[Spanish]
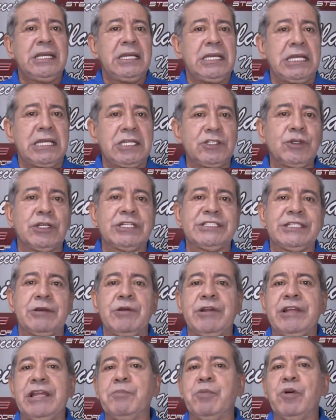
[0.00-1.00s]
y eso que este era
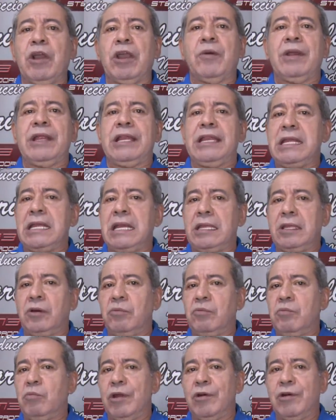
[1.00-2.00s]
un equipo que venía de
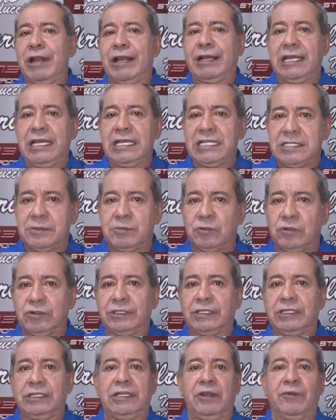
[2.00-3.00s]
un vuelo
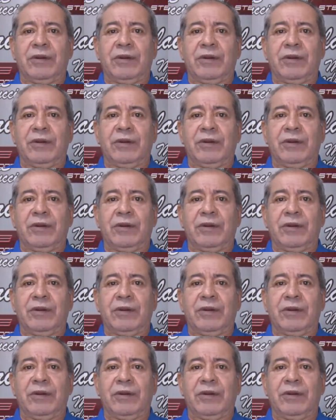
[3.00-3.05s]
larguísimo, de,